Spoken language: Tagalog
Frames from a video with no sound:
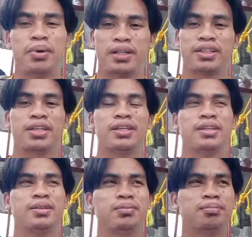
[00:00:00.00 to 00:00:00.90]
parting
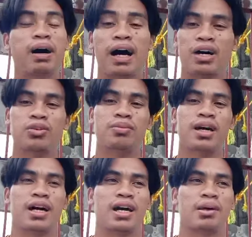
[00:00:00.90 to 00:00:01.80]
bao
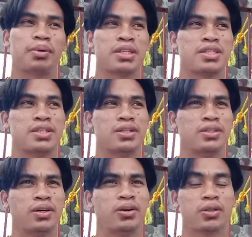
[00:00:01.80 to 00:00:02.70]
mga kalapad no?
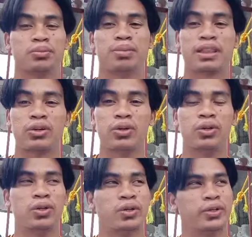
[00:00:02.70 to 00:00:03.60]
or bato
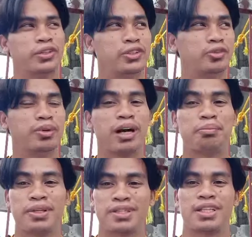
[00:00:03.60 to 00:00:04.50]
yun yung
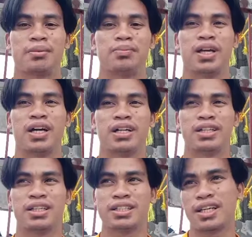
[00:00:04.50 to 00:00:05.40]
mga first drop
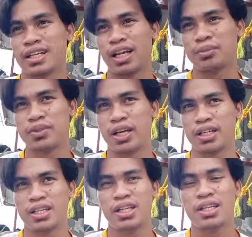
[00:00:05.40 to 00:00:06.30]
ng isang club
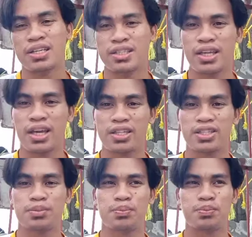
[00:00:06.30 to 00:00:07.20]
ng
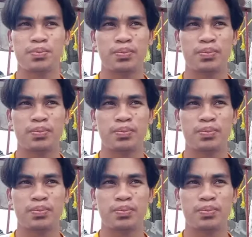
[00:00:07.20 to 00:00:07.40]
CH